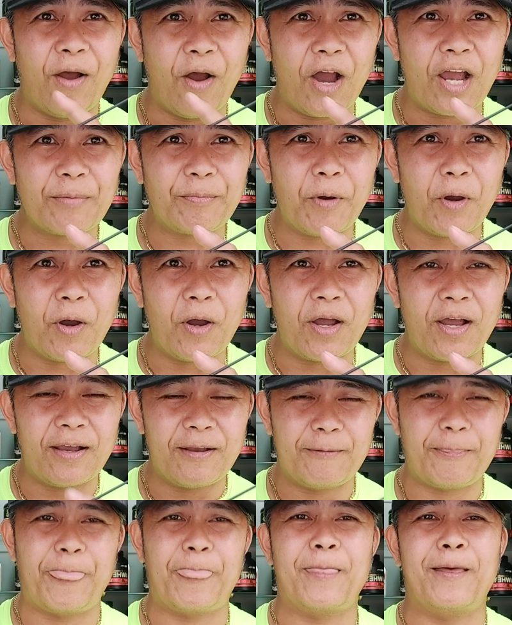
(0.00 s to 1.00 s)
Okay po.
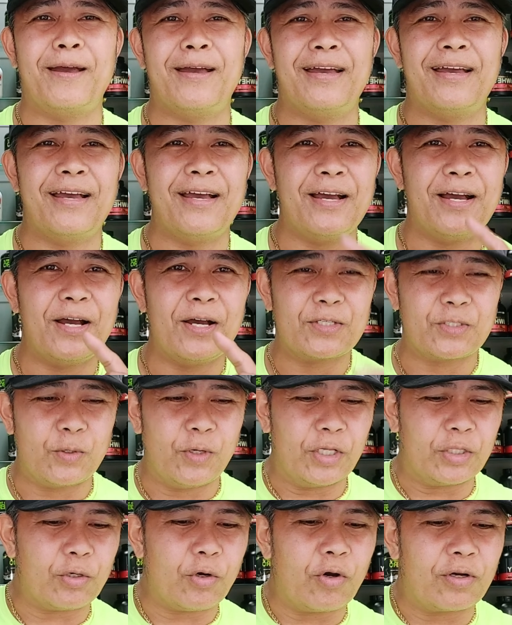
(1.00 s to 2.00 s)
So
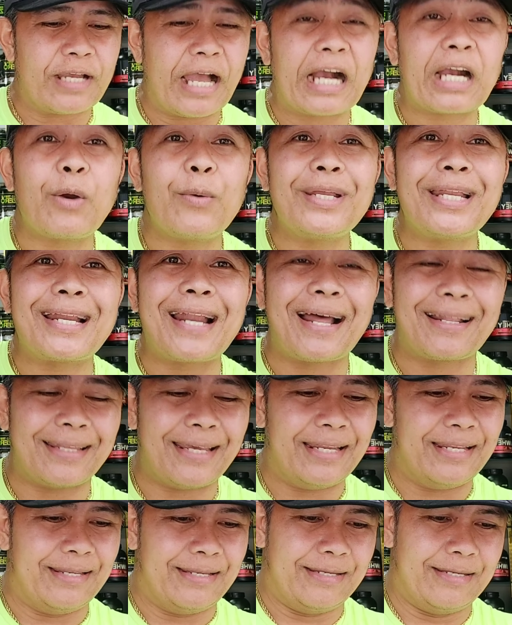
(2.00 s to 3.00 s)
ito, gagawin na
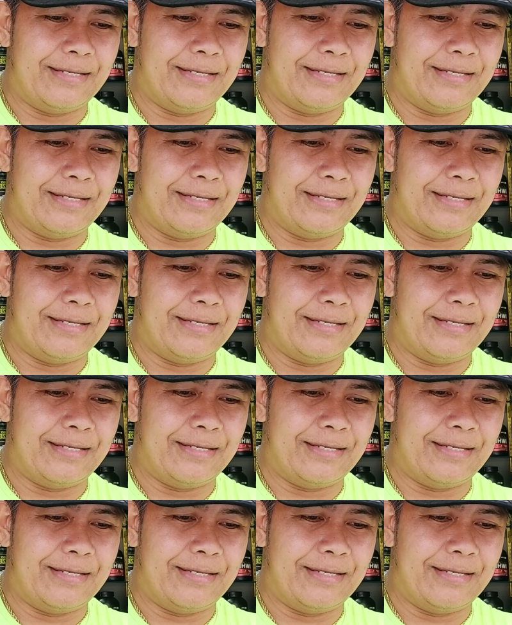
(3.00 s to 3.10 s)
natin.